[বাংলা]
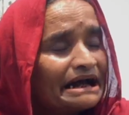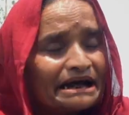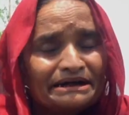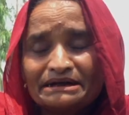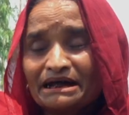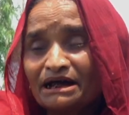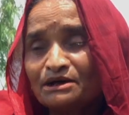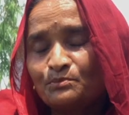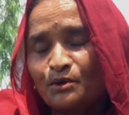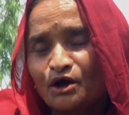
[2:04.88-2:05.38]
এই
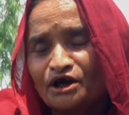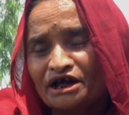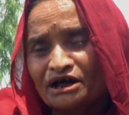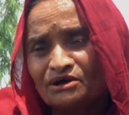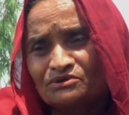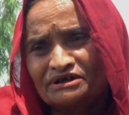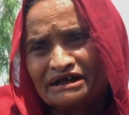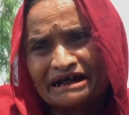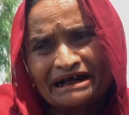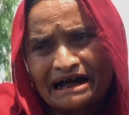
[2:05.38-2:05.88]
এই বন্যা
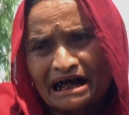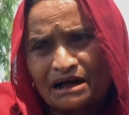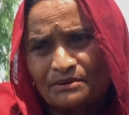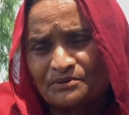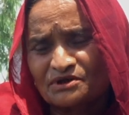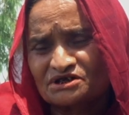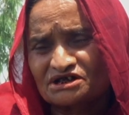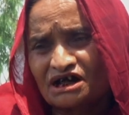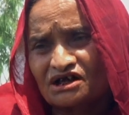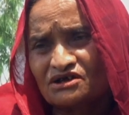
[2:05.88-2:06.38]
উঠিয়ে ঘা
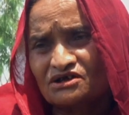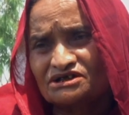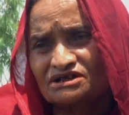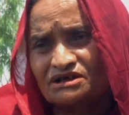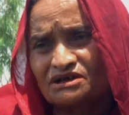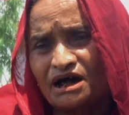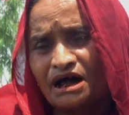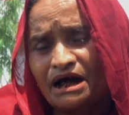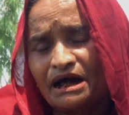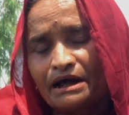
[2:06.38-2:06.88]
প্রচার
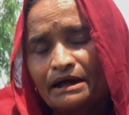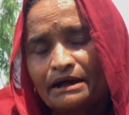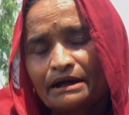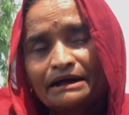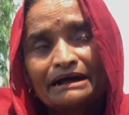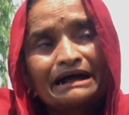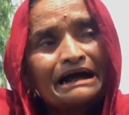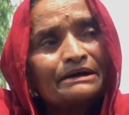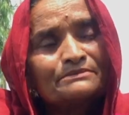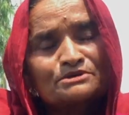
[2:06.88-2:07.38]
হয়েছিল
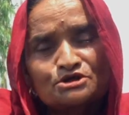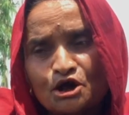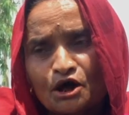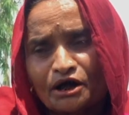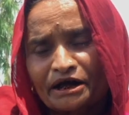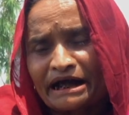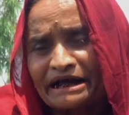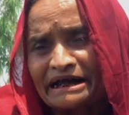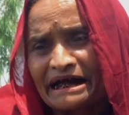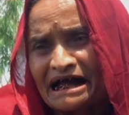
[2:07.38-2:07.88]
আমি
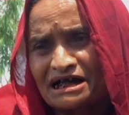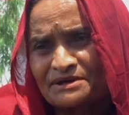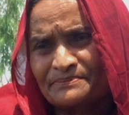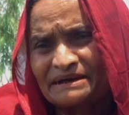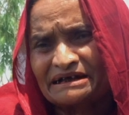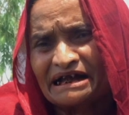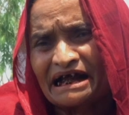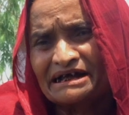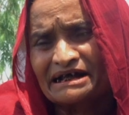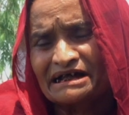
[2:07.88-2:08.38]
সরকারি
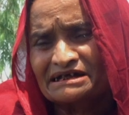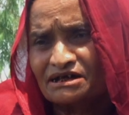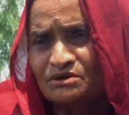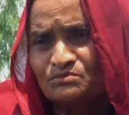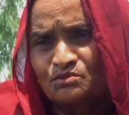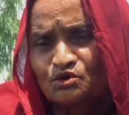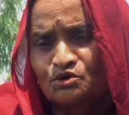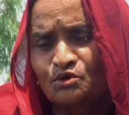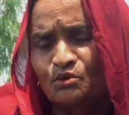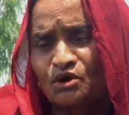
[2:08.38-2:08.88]
হাসপাতাল
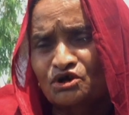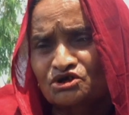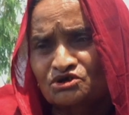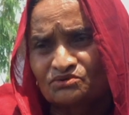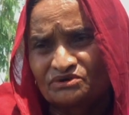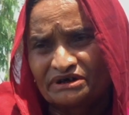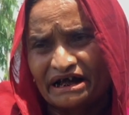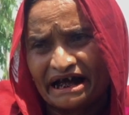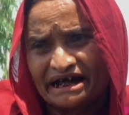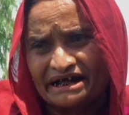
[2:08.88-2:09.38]
গেছিলাম উঠু
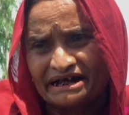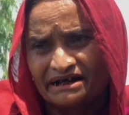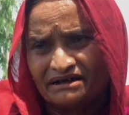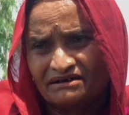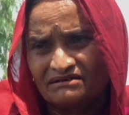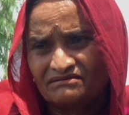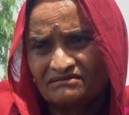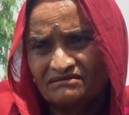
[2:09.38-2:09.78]
ওষুধ দেয়নি